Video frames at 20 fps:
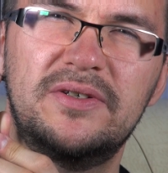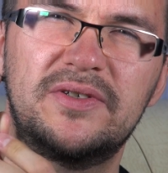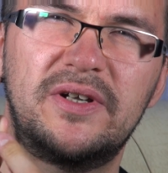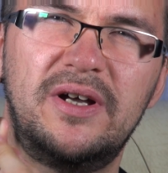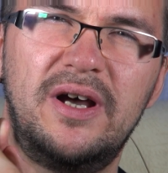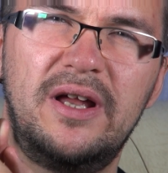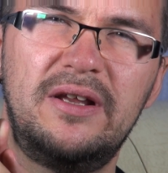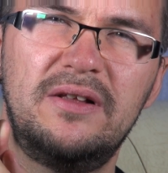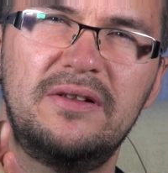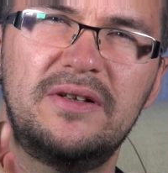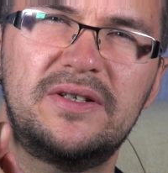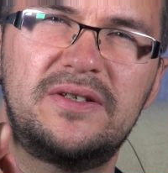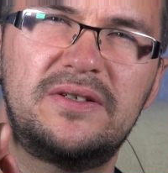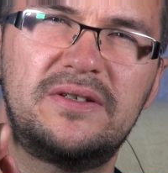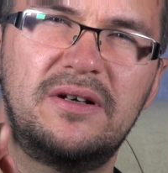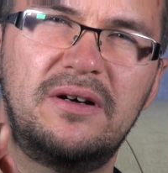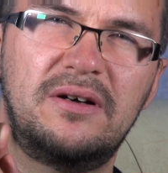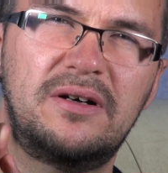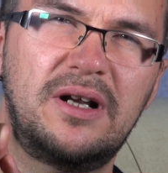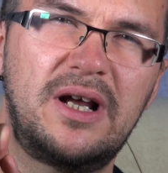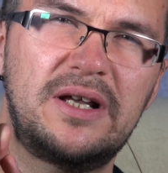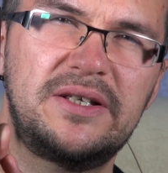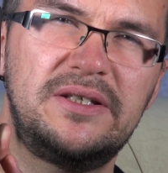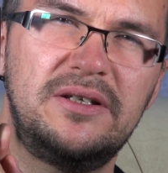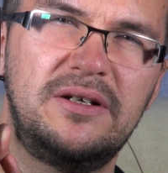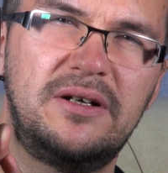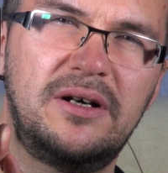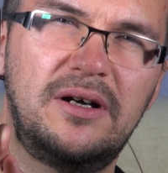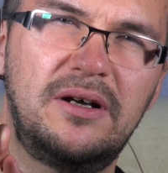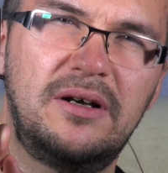загорелась э,
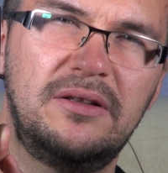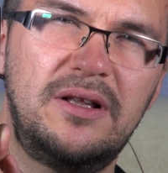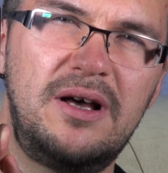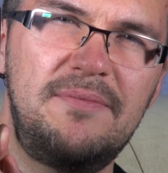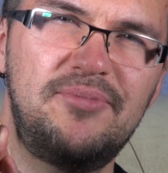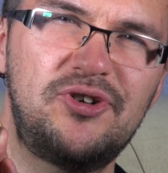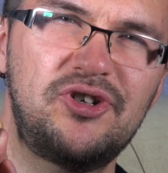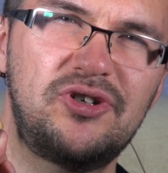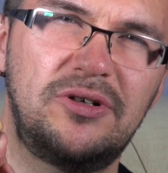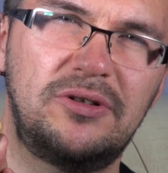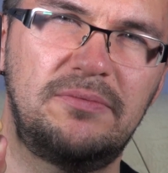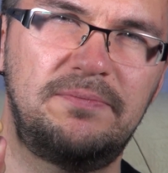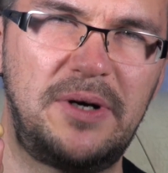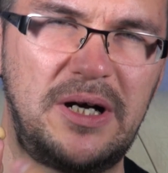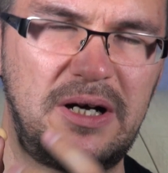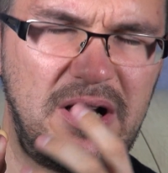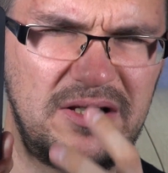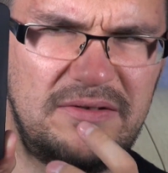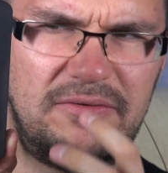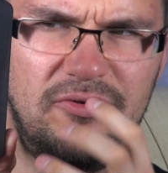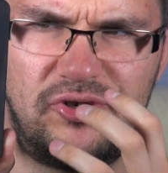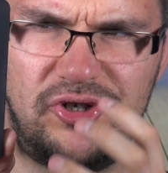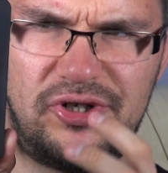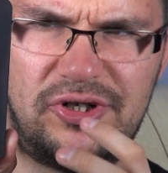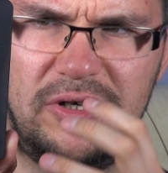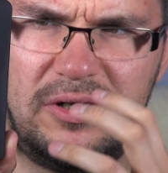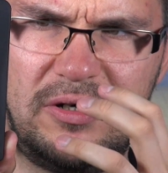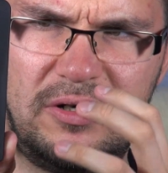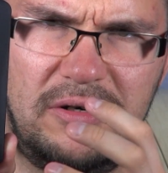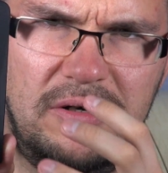красненькая лампочка,
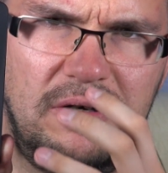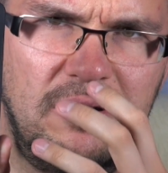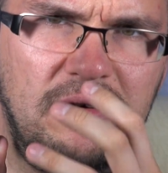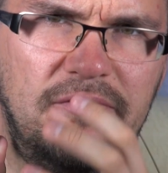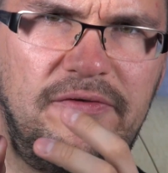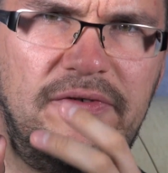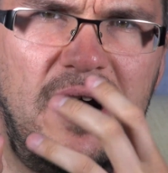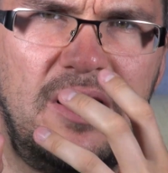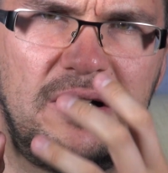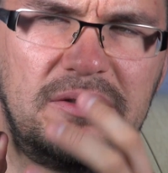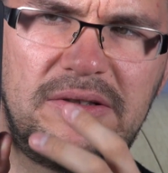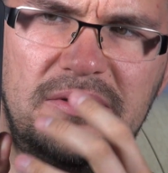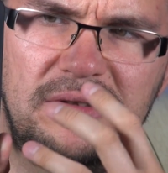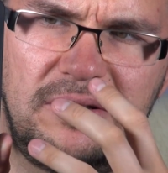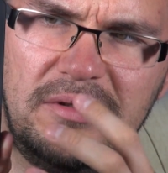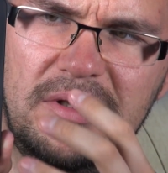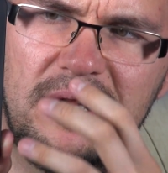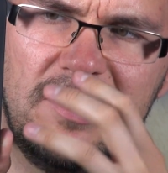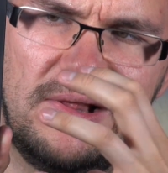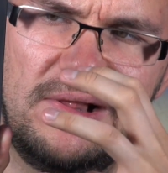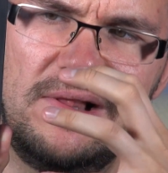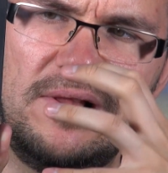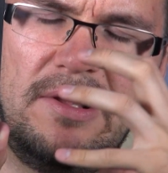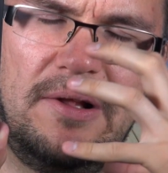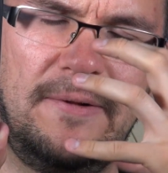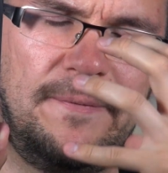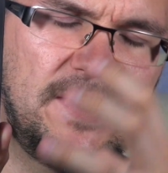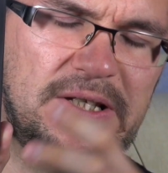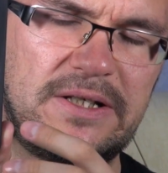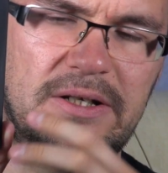показывающая э, факт, э,
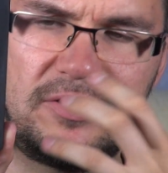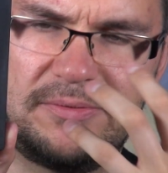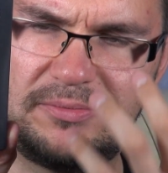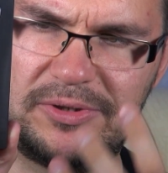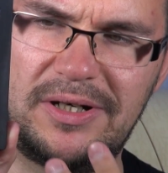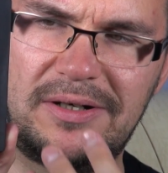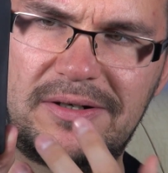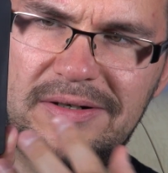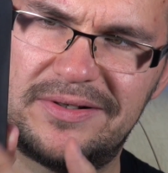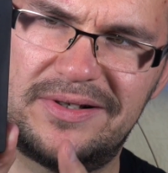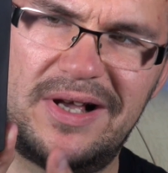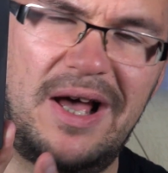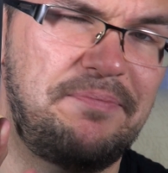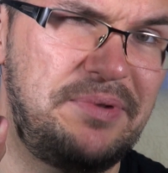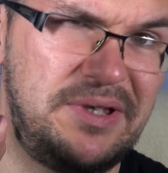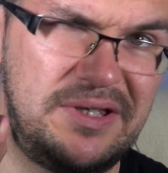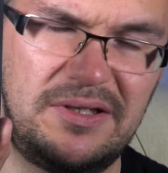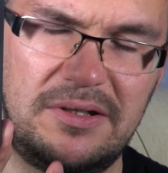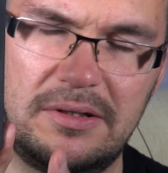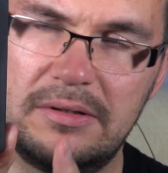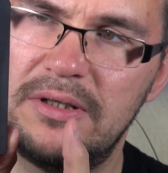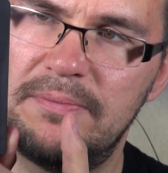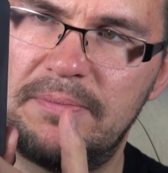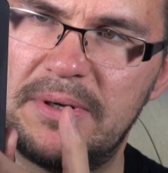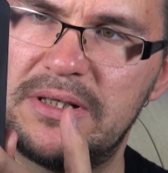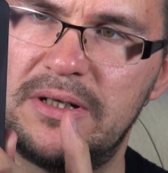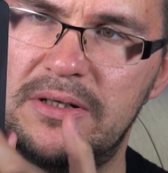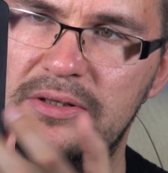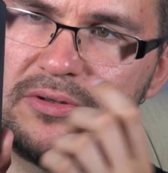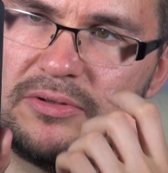скажем так, записи
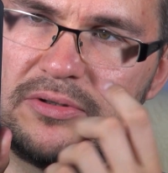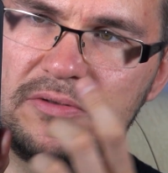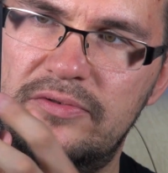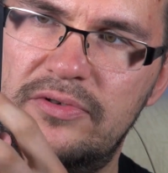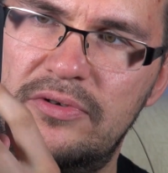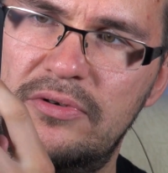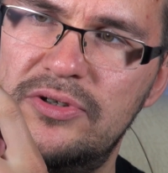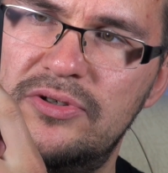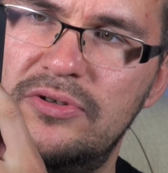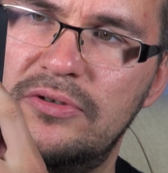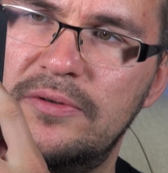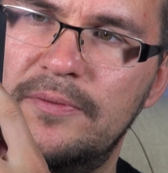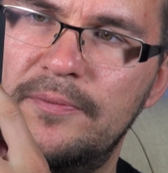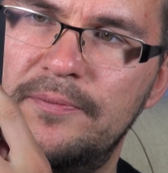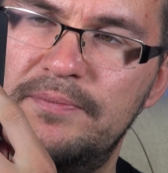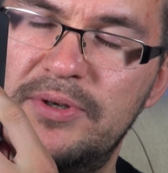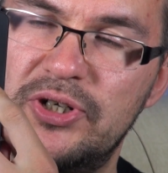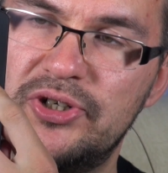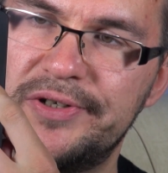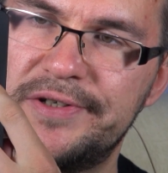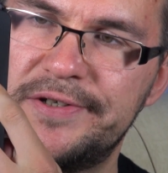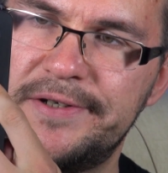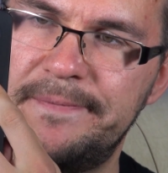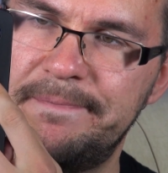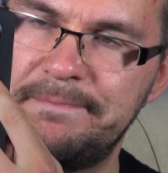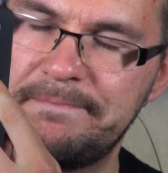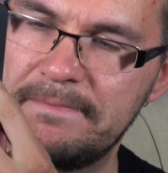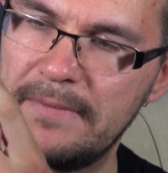непосредственно. То есть все идет, пишется.